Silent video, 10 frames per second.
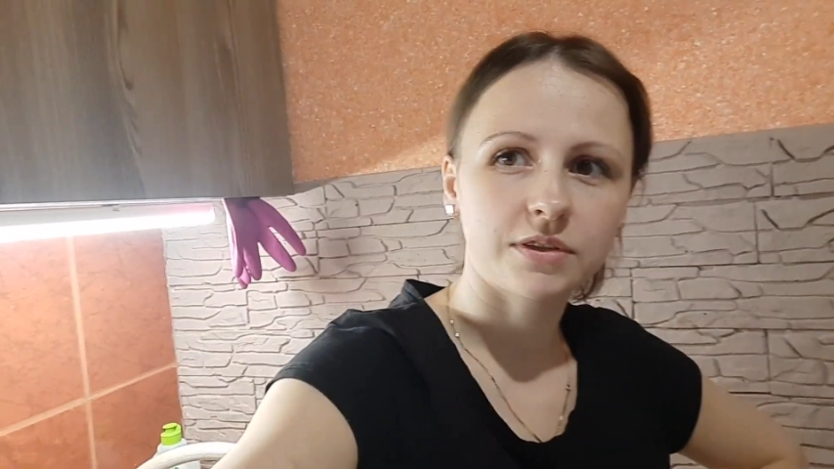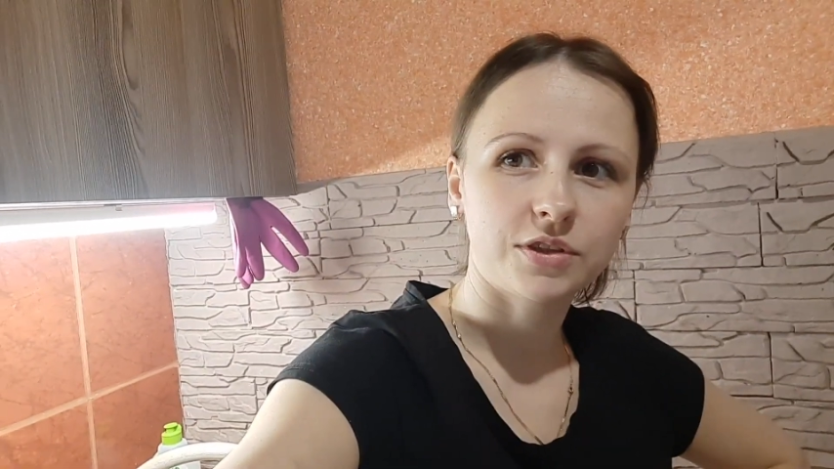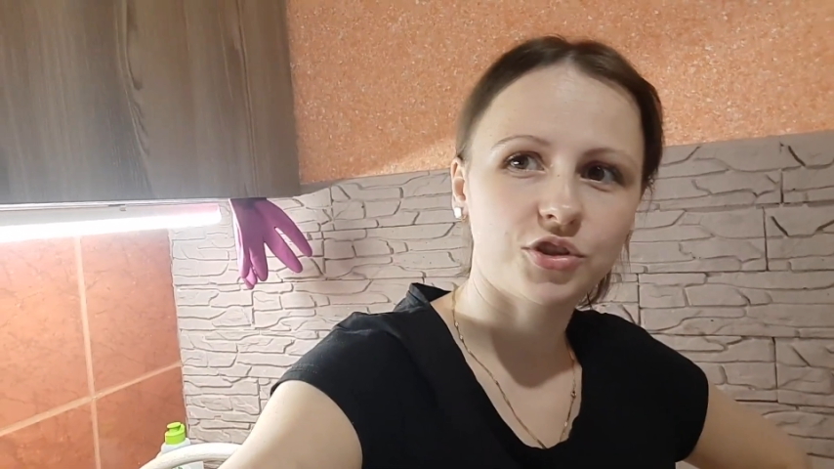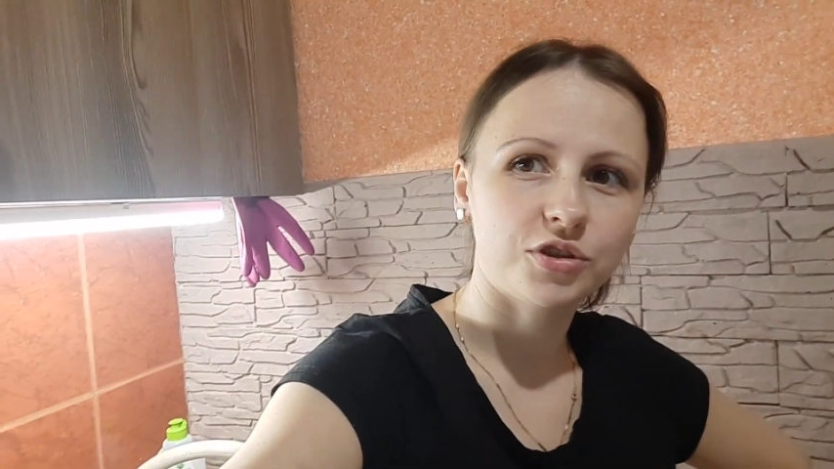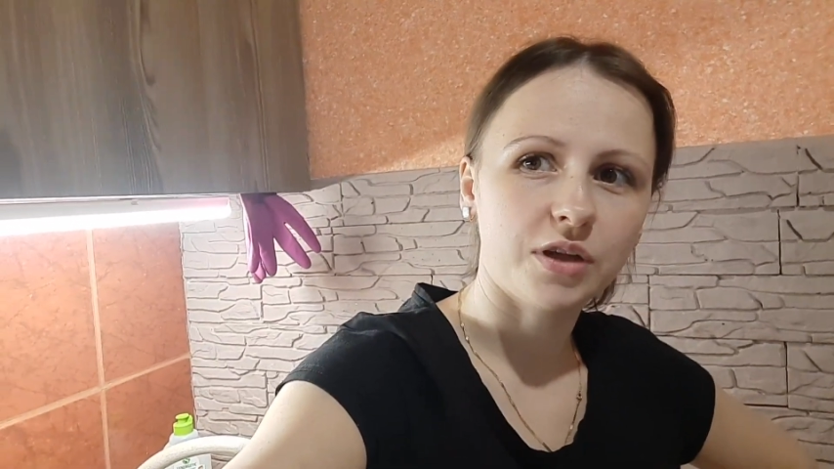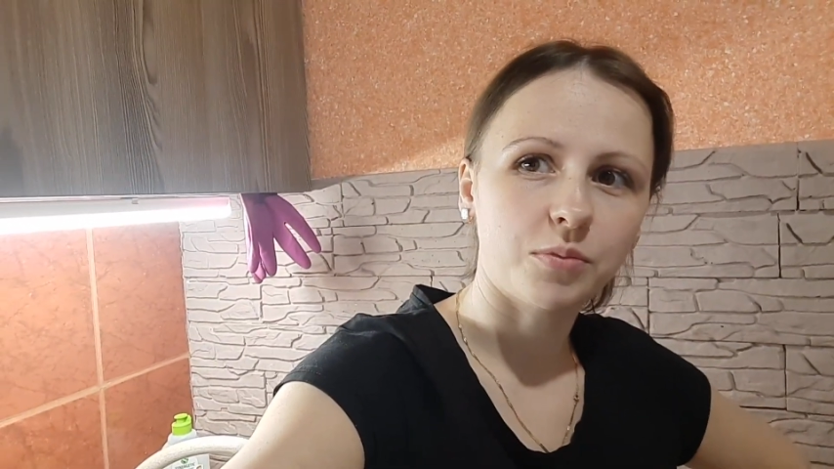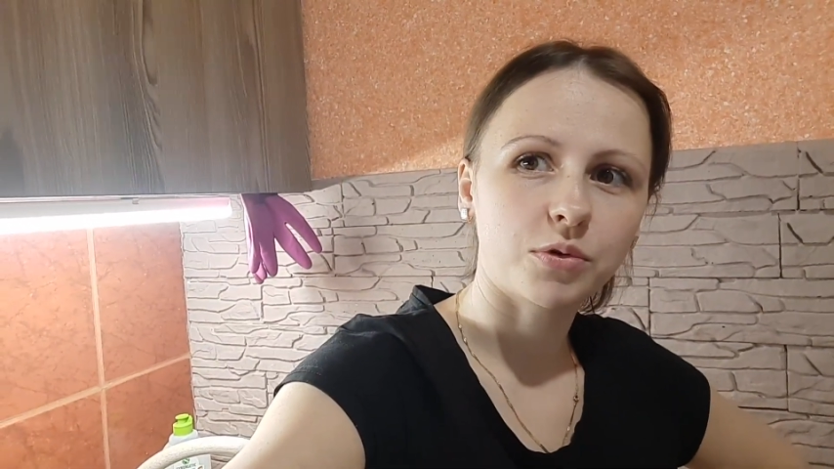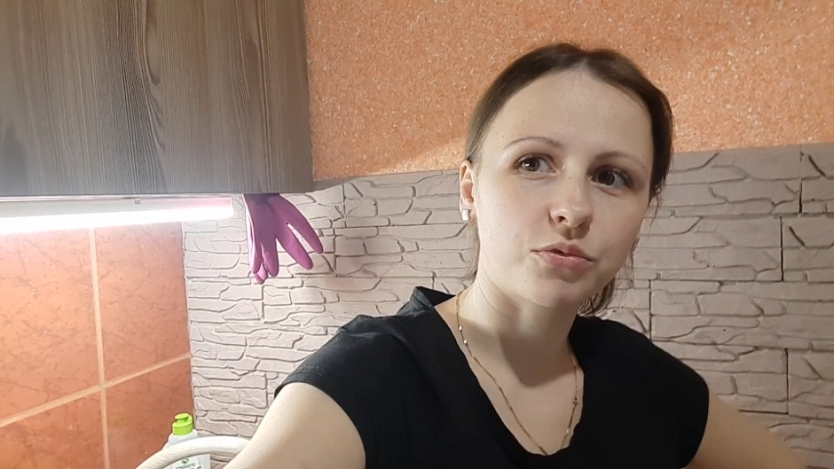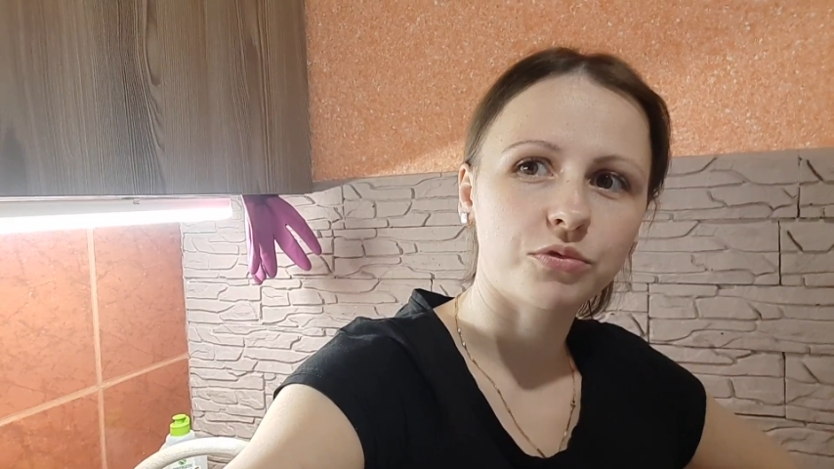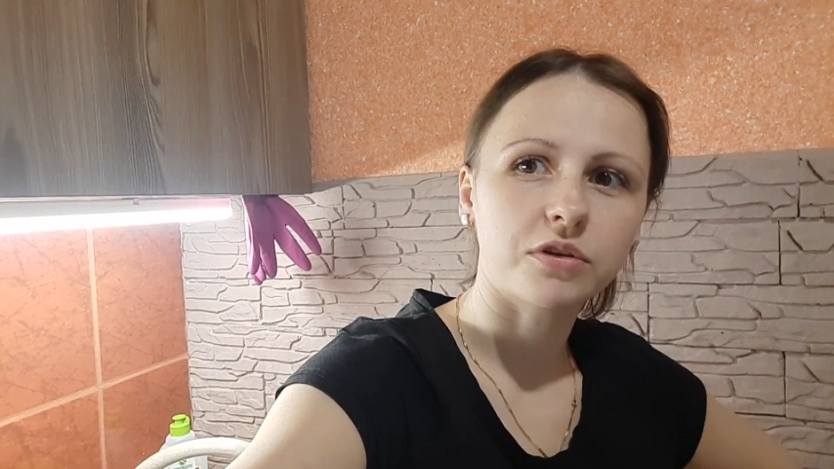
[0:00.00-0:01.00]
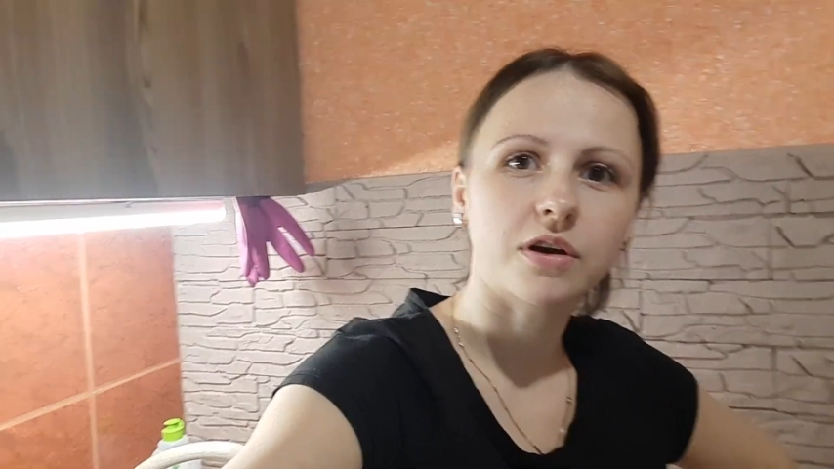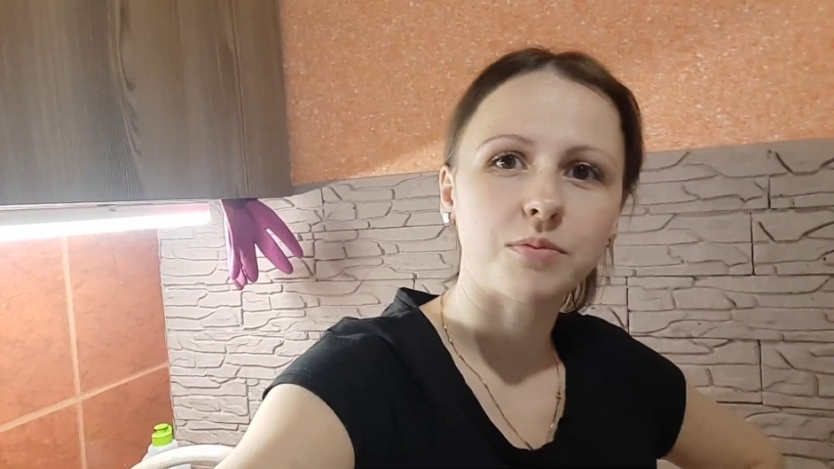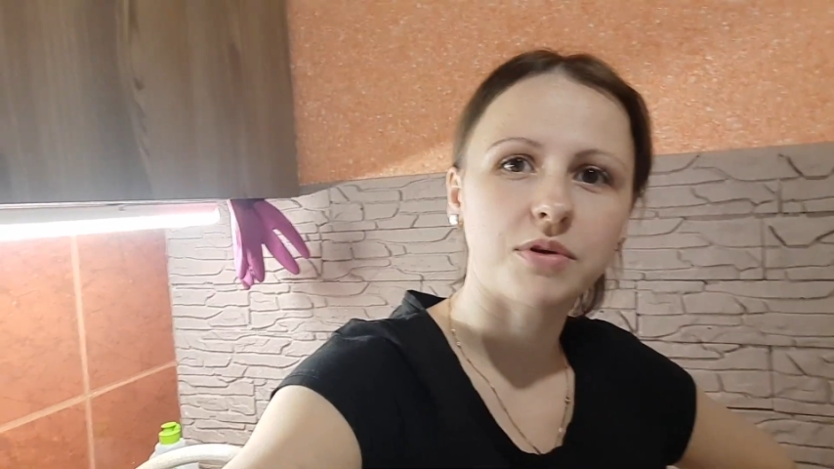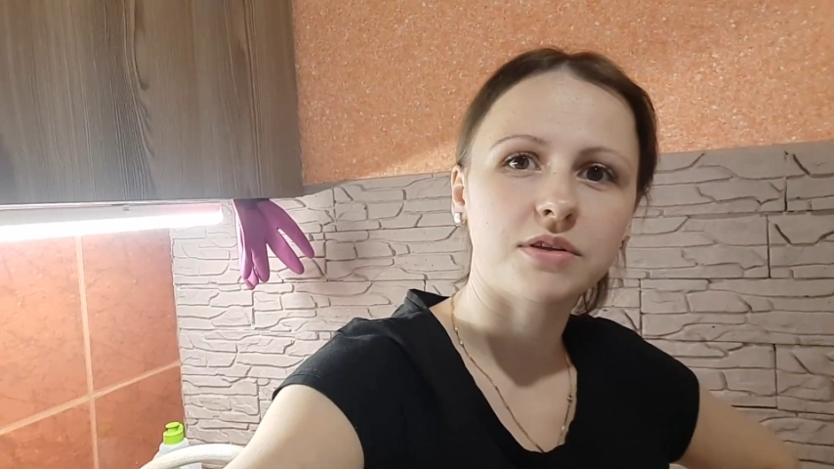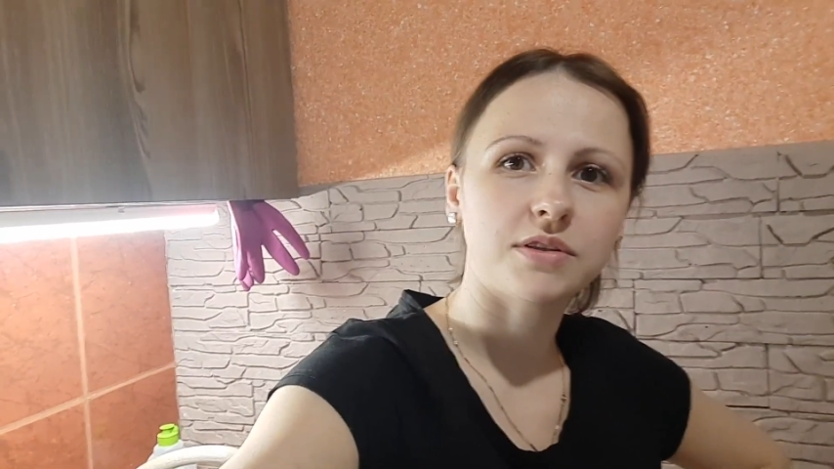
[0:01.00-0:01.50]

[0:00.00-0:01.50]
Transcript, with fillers: чьи там руки ко мне